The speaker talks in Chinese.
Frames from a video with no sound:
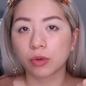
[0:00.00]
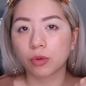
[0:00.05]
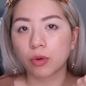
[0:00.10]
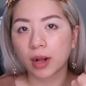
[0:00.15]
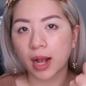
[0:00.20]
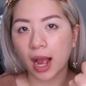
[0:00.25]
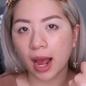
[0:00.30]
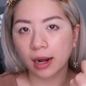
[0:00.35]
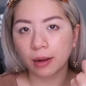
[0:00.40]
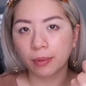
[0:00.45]
用
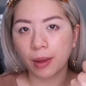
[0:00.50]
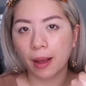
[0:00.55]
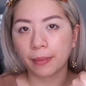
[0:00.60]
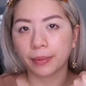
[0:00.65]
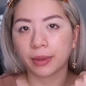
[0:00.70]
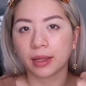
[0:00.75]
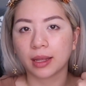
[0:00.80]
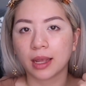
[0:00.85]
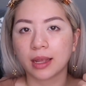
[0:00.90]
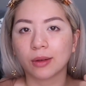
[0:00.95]
过 Colour
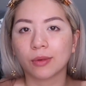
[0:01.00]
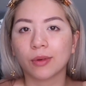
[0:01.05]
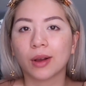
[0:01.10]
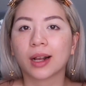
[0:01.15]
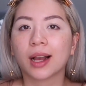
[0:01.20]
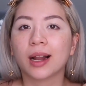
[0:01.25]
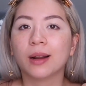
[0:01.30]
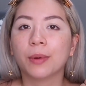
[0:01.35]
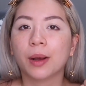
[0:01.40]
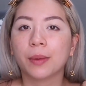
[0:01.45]
Pop 的眼影的
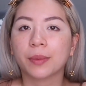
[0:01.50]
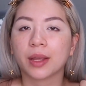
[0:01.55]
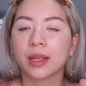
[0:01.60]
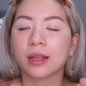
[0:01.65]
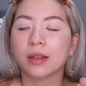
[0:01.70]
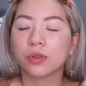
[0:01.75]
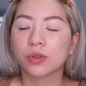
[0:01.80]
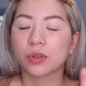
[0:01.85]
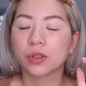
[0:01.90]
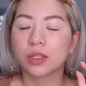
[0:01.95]
话 c o l o u r Pop 眼
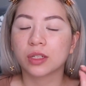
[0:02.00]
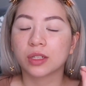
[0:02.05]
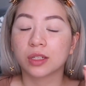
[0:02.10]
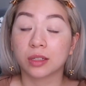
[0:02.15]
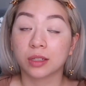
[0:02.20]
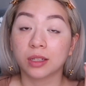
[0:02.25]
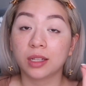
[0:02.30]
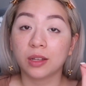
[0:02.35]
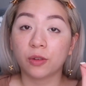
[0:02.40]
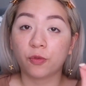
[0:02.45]
影就是
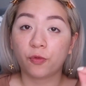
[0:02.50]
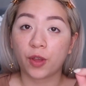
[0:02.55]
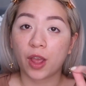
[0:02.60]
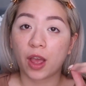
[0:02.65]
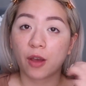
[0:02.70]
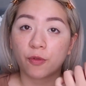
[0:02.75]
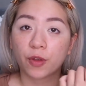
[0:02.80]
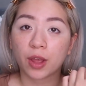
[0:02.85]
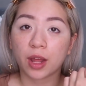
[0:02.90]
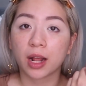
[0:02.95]
质地非
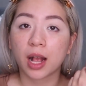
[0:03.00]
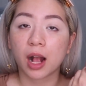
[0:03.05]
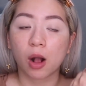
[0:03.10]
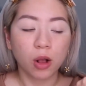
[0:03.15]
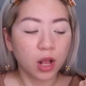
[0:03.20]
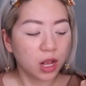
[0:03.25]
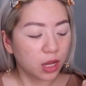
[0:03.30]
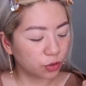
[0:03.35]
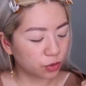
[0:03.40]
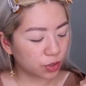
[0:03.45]
常非常
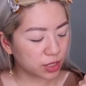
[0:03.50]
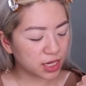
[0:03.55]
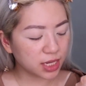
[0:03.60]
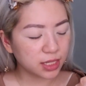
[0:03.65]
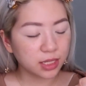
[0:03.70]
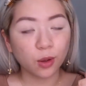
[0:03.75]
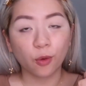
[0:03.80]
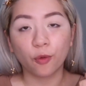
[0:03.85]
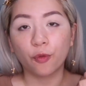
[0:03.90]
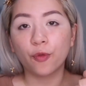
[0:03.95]
好，所以
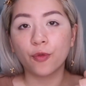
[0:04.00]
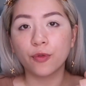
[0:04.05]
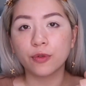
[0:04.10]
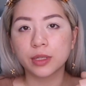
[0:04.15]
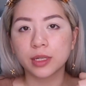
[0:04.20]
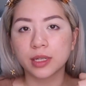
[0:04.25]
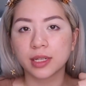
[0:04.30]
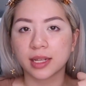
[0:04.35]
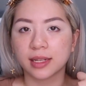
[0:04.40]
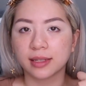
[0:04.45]
像这种肤
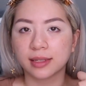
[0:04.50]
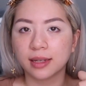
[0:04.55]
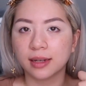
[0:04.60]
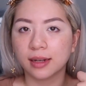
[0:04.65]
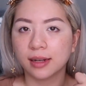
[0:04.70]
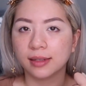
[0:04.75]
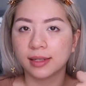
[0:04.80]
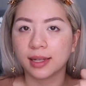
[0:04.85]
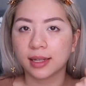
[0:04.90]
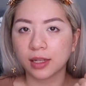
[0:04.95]
色颜色
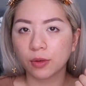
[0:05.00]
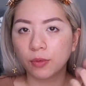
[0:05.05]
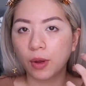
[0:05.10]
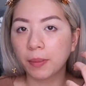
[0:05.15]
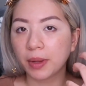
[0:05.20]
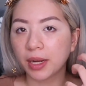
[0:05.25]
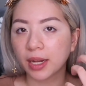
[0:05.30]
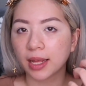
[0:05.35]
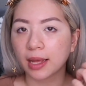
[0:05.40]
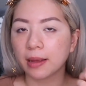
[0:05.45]
很常在外
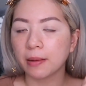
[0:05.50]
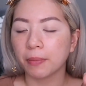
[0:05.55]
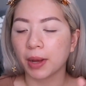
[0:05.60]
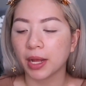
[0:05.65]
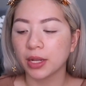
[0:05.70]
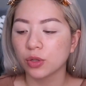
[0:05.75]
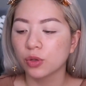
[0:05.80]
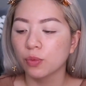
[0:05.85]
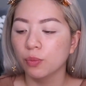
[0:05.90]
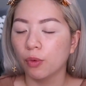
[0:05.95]
面的眼影
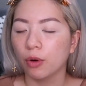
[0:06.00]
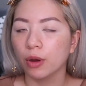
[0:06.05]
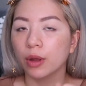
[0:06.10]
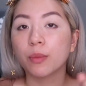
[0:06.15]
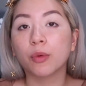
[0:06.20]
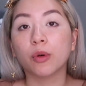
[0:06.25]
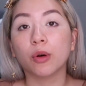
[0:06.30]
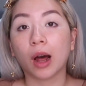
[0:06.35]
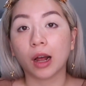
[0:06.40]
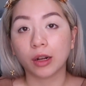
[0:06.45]
盘就是抹一
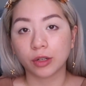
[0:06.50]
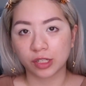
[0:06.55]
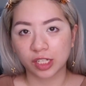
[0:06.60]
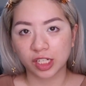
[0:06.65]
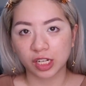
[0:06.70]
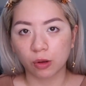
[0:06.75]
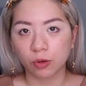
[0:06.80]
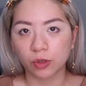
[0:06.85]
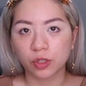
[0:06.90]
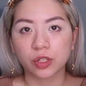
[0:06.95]
抹，然后就
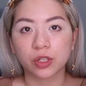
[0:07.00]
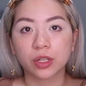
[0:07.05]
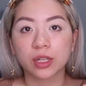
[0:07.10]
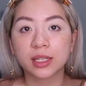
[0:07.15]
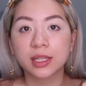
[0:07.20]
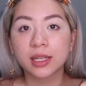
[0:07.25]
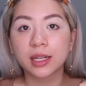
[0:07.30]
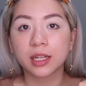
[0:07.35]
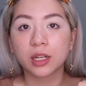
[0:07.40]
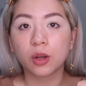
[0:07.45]
消失。了。这